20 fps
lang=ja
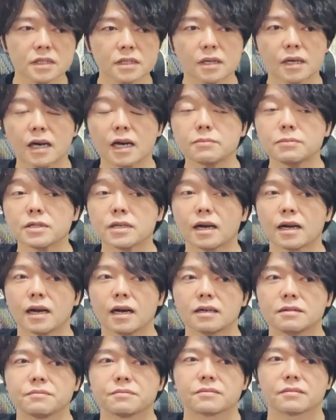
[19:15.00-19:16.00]
株価
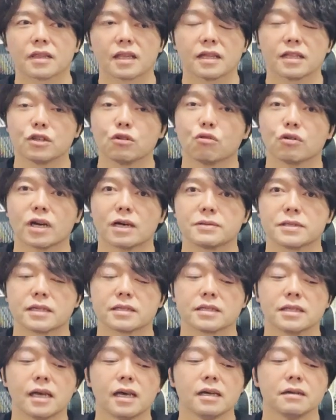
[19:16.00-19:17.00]
が日本株
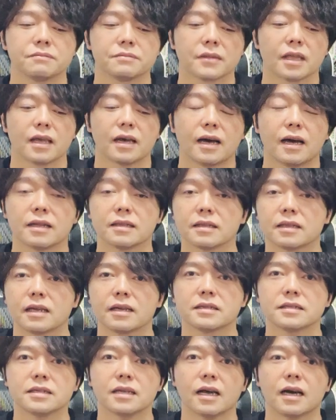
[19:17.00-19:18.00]
ですね反
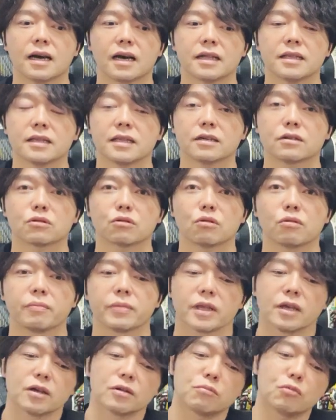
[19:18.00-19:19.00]
転して上がっていくと
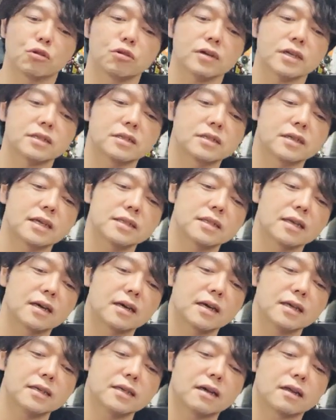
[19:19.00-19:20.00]
僕は菅さ
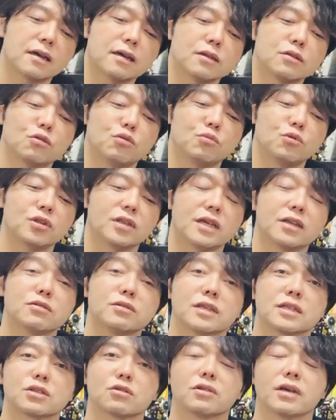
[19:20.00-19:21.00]
んがいいかなと思ってい
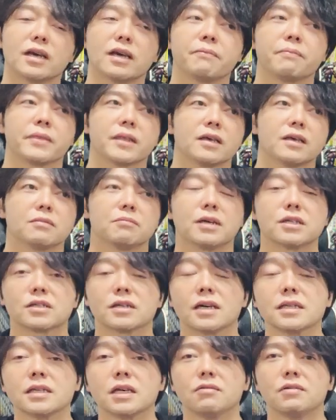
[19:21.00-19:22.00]
るんですけどね、まあ、
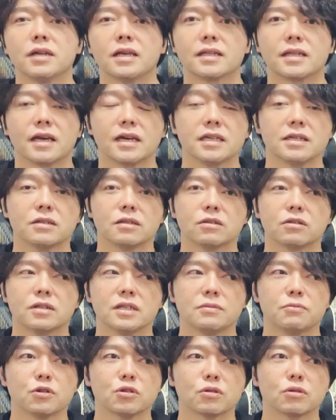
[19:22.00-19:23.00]
菅さんはね、誰
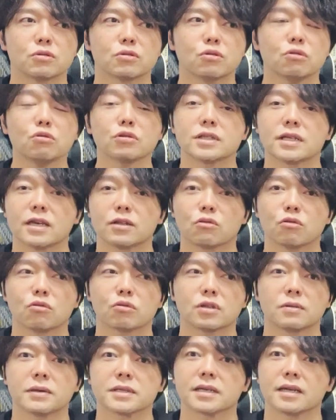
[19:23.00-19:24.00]
にも、どの政党
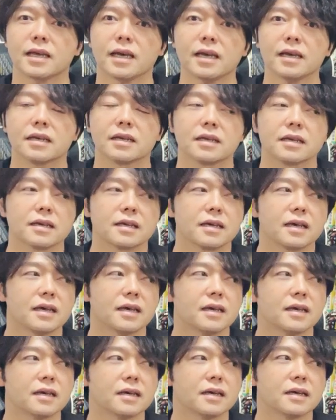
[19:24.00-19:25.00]
をってますかね、
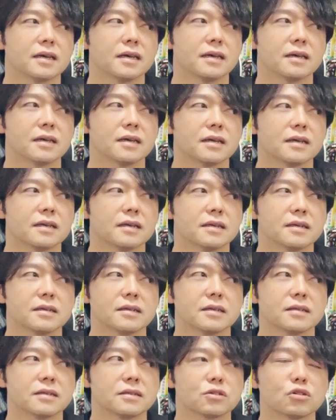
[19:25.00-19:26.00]

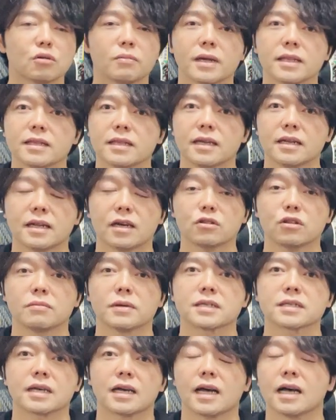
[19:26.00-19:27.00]
えー、染まっていないと
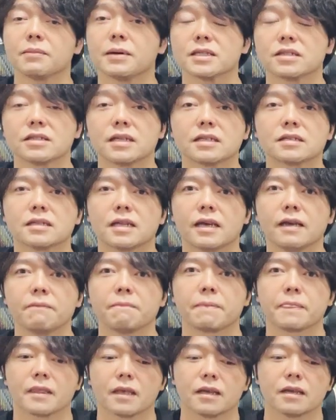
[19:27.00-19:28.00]
言いますか、派閥ですね。
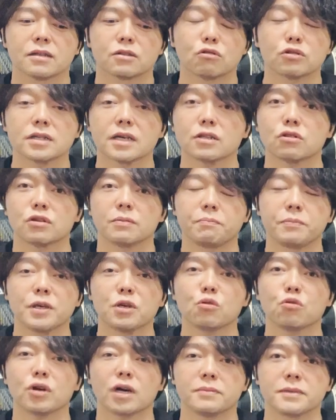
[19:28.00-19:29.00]
どちらかというと一
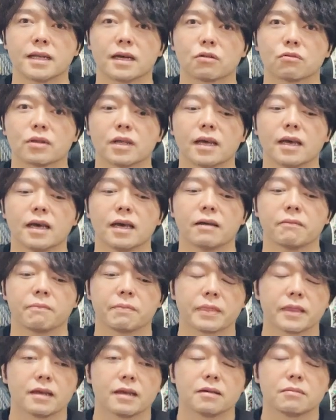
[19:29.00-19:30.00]
匹狼なので、
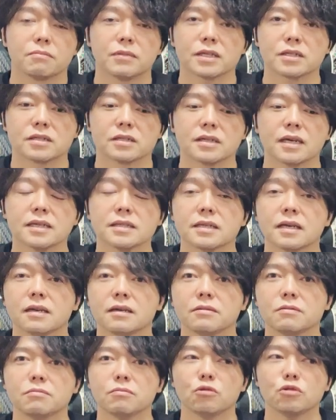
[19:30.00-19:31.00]
まあ、菅
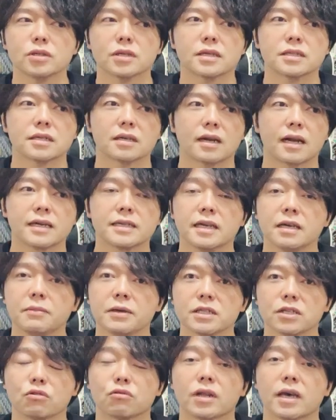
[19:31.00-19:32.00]
さんもしかしたらありえ
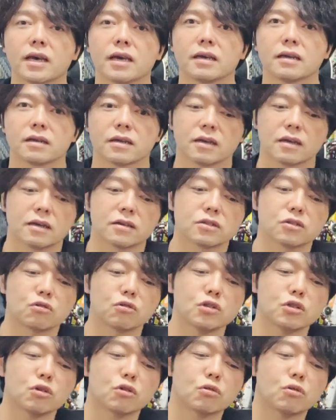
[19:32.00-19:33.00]
ますよね。
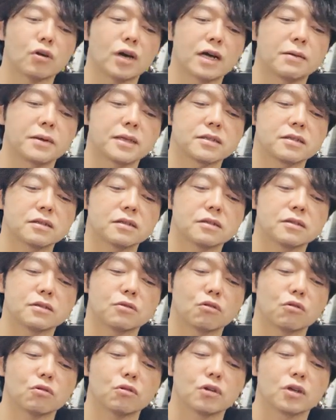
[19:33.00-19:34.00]
それぞれの派閥
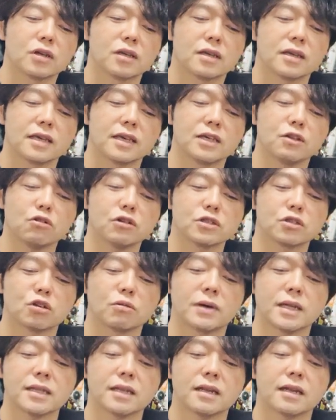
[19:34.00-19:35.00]
の色に
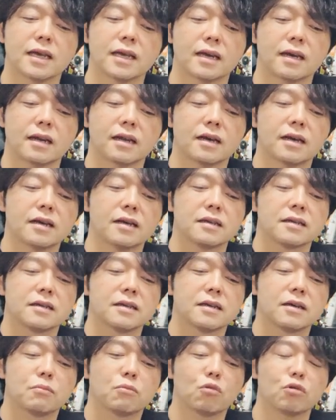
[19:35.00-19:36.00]
染まってないから、
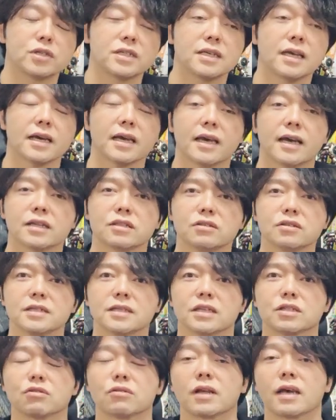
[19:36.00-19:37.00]
持ち上げやす
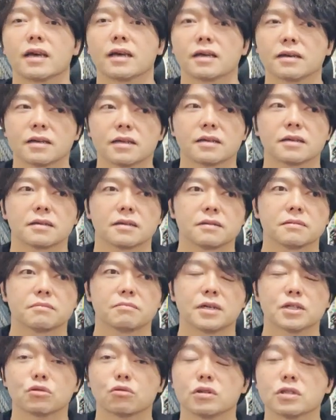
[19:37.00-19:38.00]
いですよね。
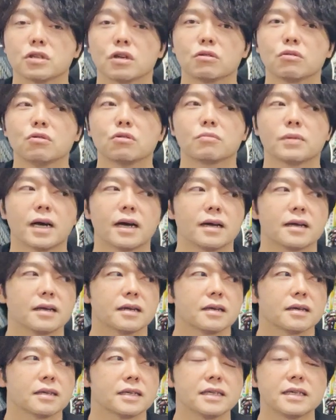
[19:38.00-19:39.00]
まあ、それぞれの、まあ、
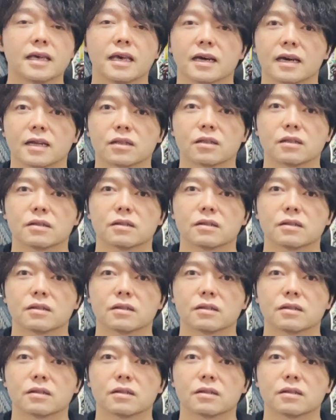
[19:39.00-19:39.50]
意見が、